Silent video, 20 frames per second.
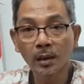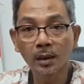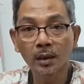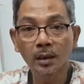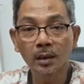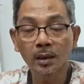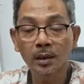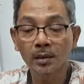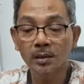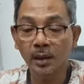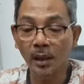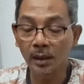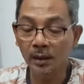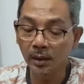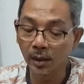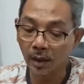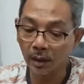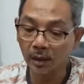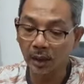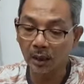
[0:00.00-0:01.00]
uh,
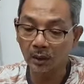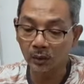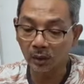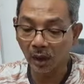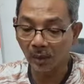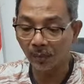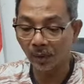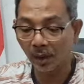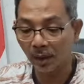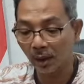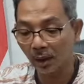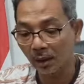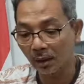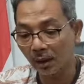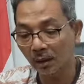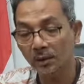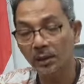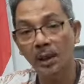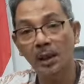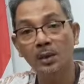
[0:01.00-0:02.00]
saya tidak tahu apakah
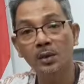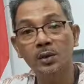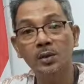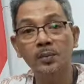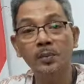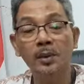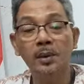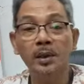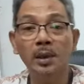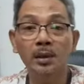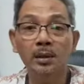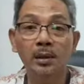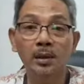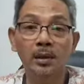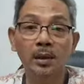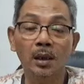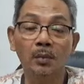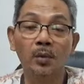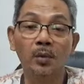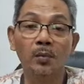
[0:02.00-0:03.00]
Natalius
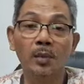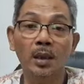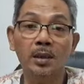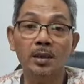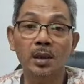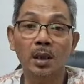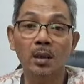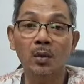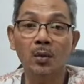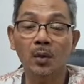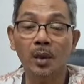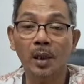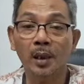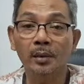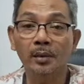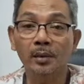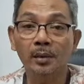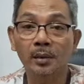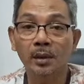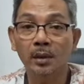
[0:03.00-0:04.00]
Piket tidak membaca
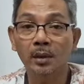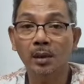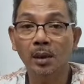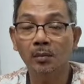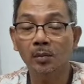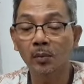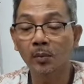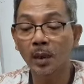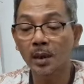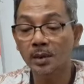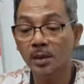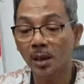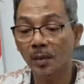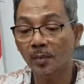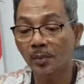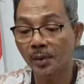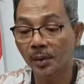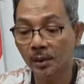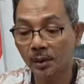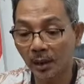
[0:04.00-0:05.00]
koran, tidak
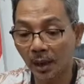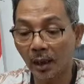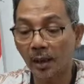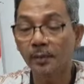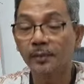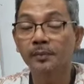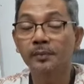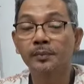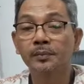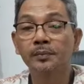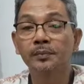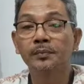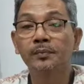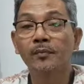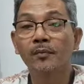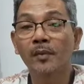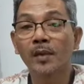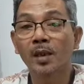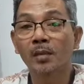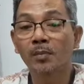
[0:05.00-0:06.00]
membaca berita,
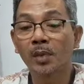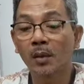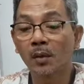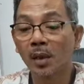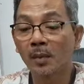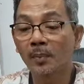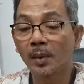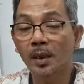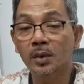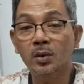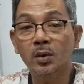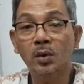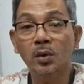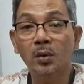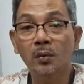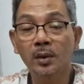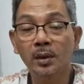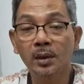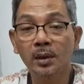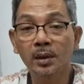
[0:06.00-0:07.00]
bahwa Pak
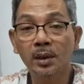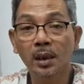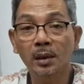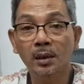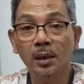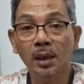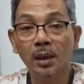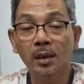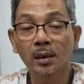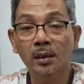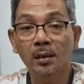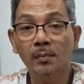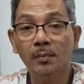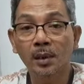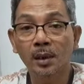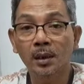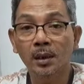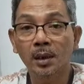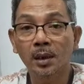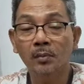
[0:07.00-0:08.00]
Jokowi datang
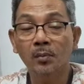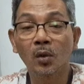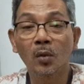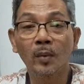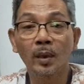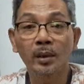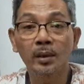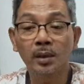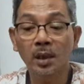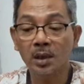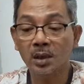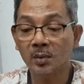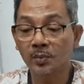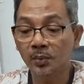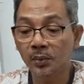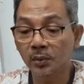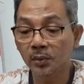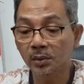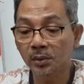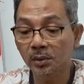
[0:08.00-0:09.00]
pada momen
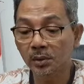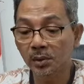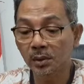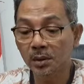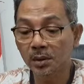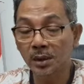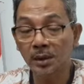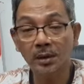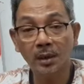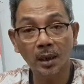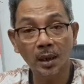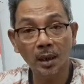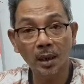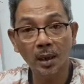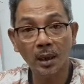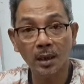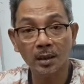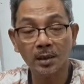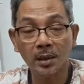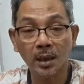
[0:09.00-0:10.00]
tersebut
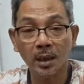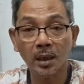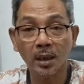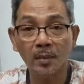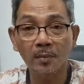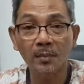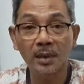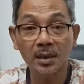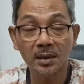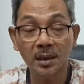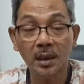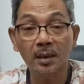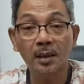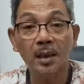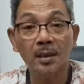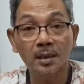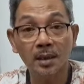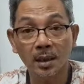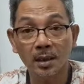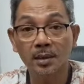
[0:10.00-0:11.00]
setelah acara
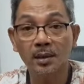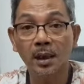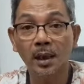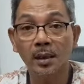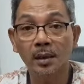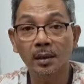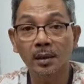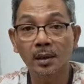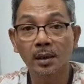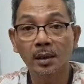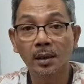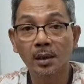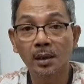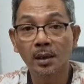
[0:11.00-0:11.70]
misalnya selesai.